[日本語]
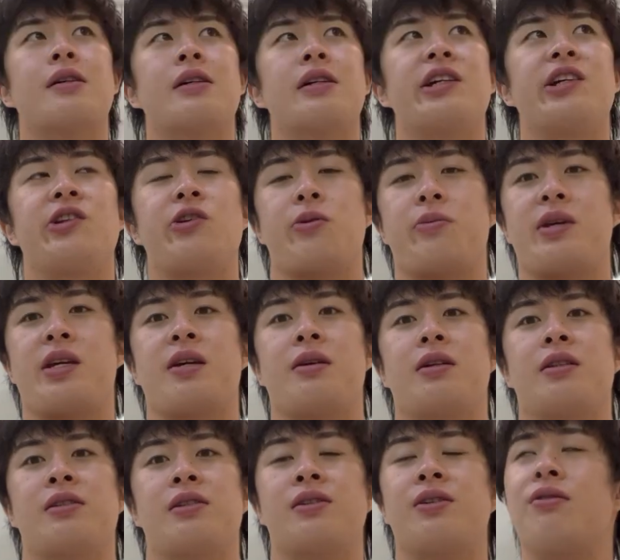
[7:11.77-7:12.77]
挑み、
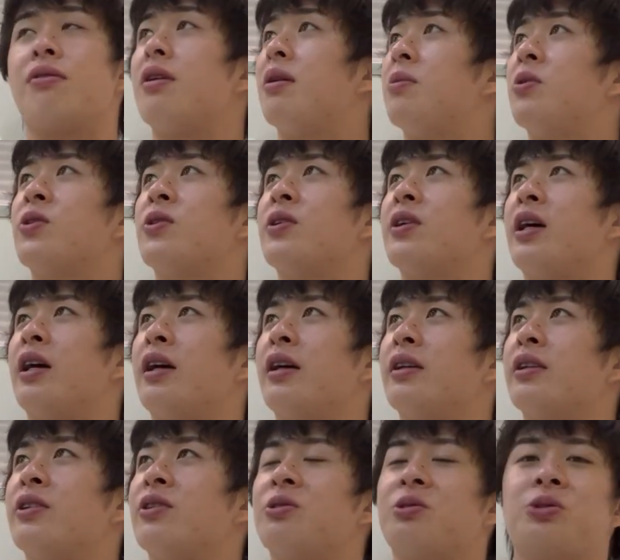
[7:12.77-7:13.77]
次は僕が
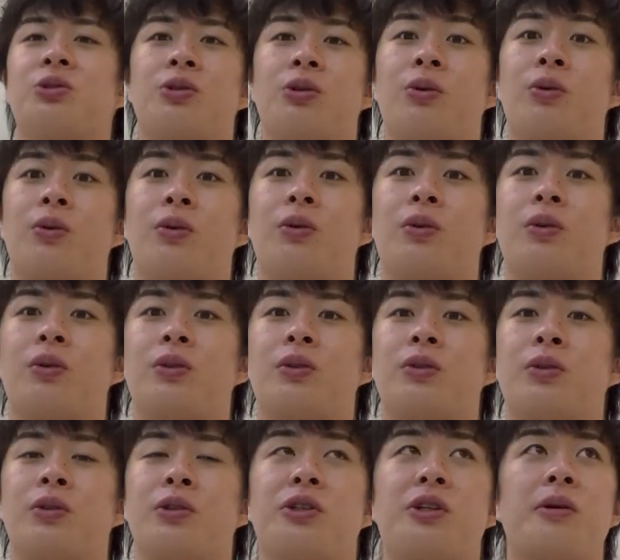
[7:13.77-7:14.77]
優勝、
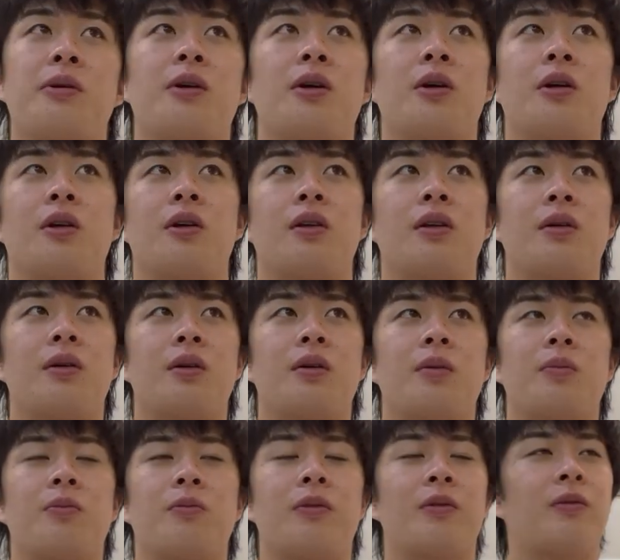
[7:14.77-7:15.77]
そし
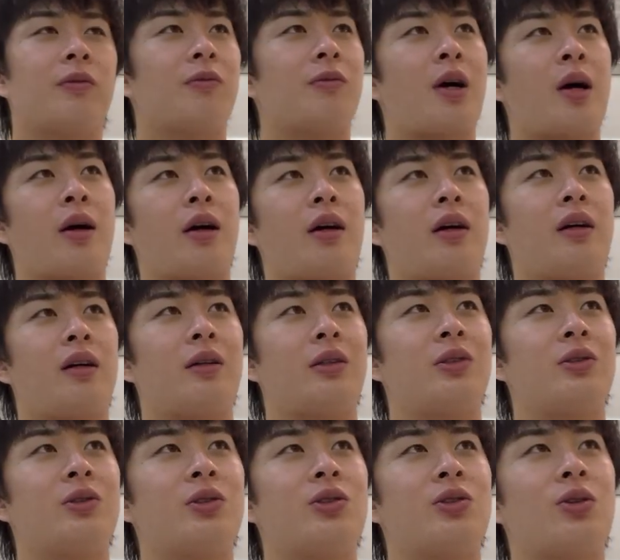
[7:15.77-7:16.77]
て、まあ、
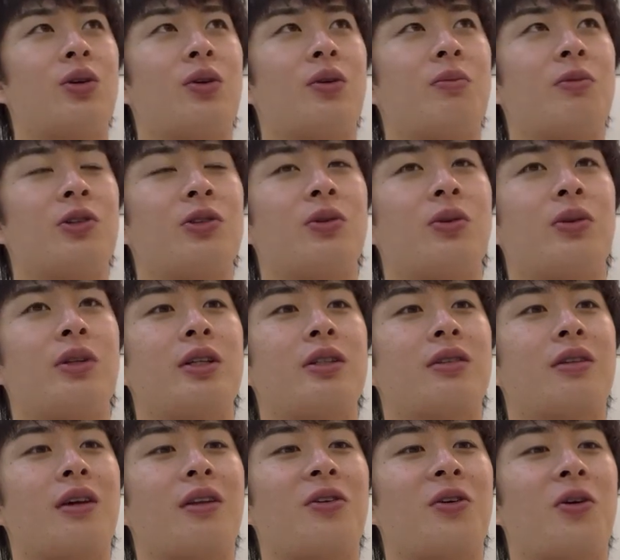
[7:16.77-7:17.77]
優勝もそうで
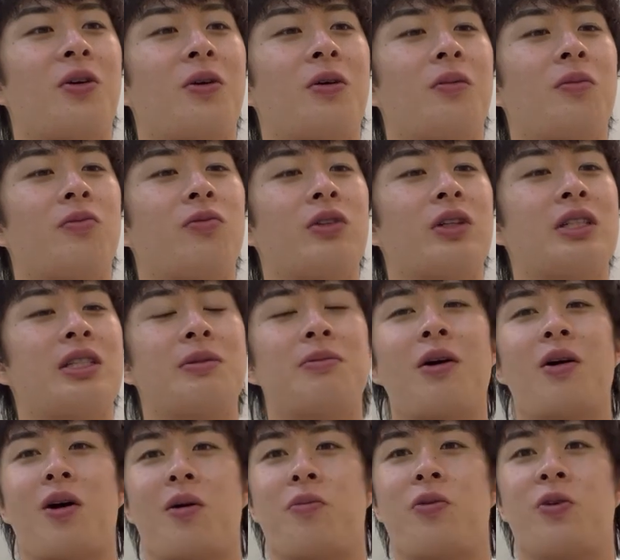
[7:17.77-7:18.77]
すけど、一
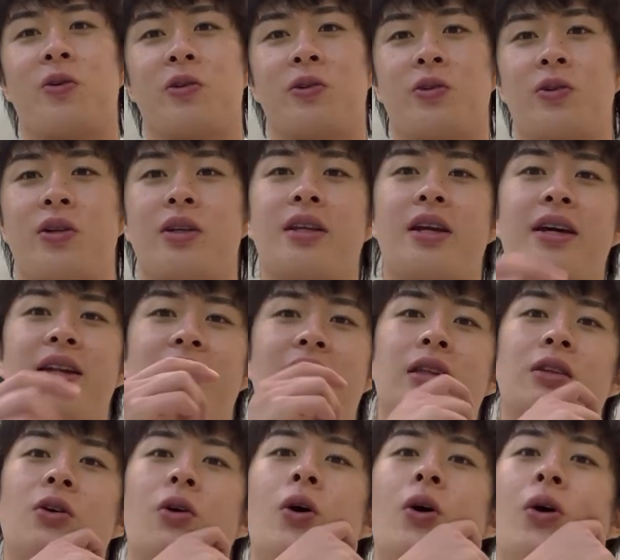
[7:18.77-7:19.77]
番はポール取りたいな
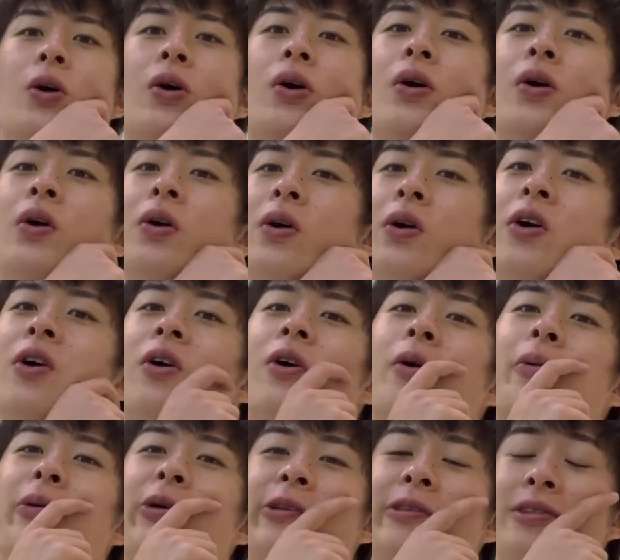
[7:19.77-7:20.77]
と
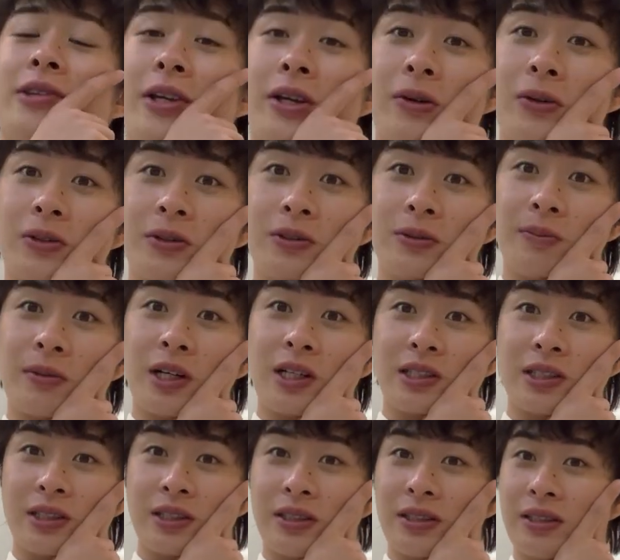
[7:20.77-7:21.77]
思っておりま
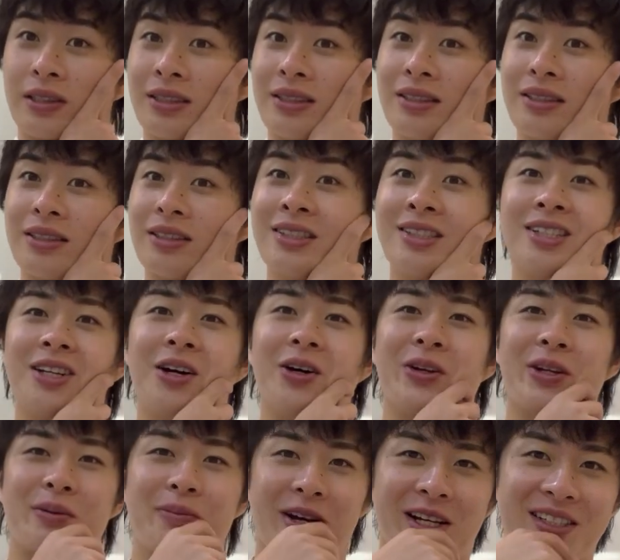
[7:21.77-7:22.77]
す。
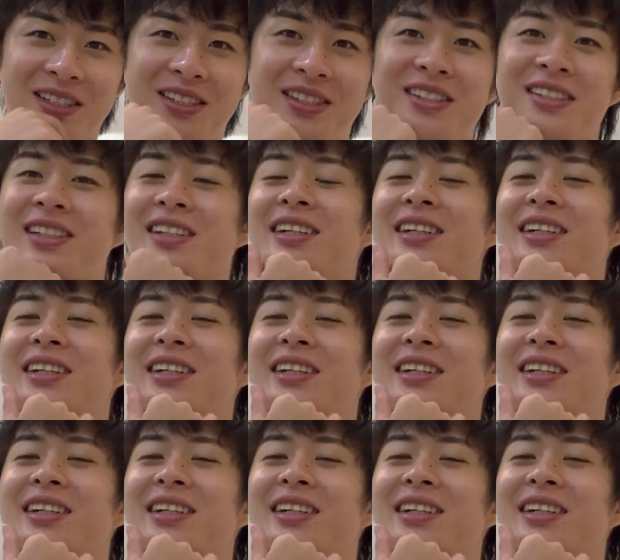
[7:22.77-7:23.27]
おります。